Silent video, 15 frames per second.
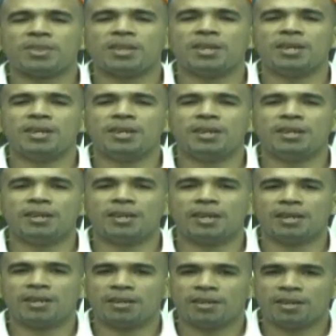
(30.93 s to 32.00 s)
Eh,
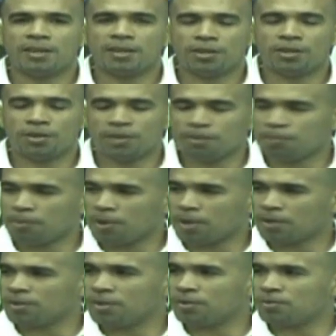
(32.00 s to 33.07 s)
los
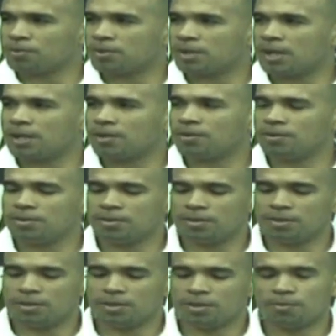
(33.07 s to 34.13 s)
despojaron de sus cargos
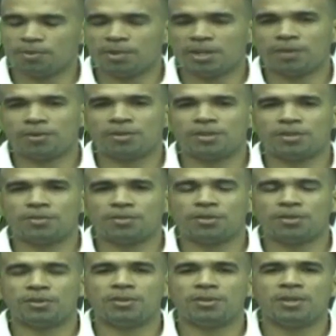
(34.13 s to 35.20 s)
y como la
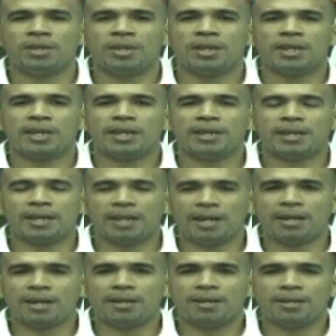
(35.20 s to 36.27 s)
constitución es
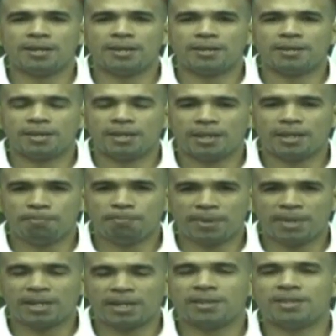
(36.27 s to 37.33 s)
clara, es
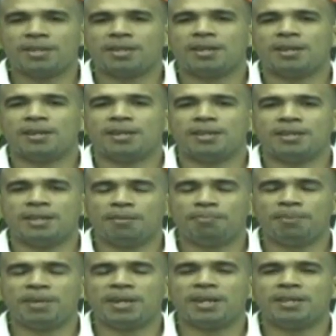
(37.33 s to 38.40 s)
práctica, es
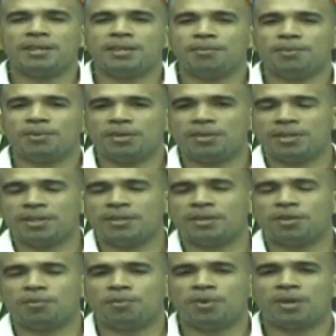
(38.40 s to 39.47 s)
transparente, bueno, se
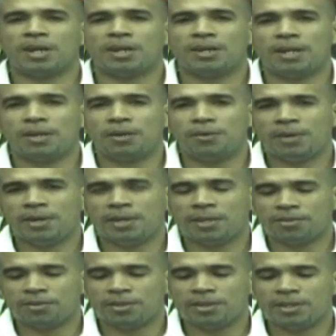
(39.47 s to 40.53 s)
deben convocar a unas nuevas
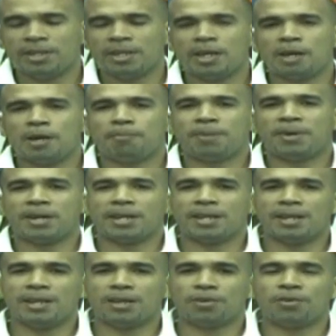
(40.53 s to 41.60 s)
elecciones para
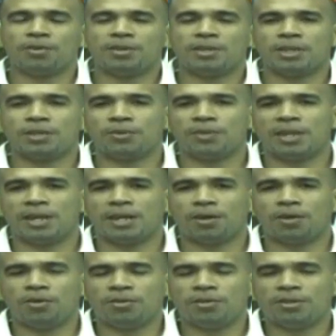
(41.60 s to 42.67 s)
darle continuidad
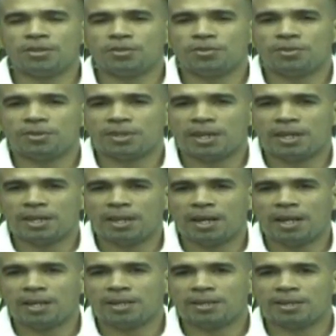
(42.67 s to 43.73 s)
constitucional
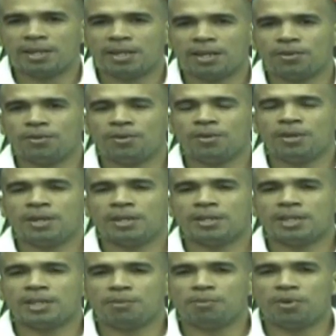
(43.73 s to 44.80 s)
al Estado
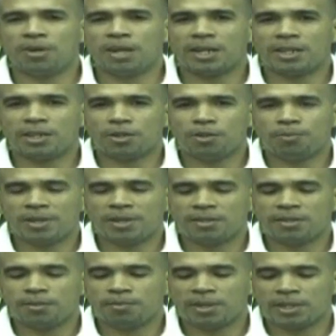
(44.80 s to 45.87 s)
democrático y
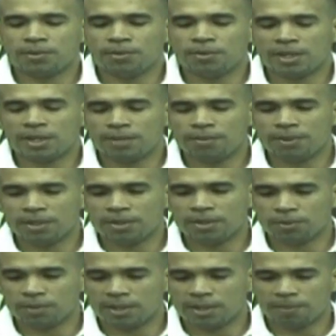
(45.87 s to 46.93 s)
participativo que es
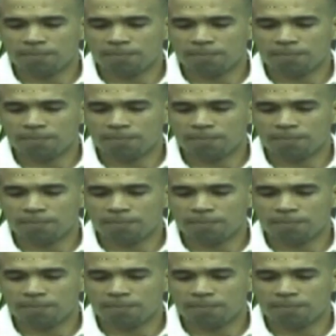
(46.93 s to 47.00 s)
Venezuela.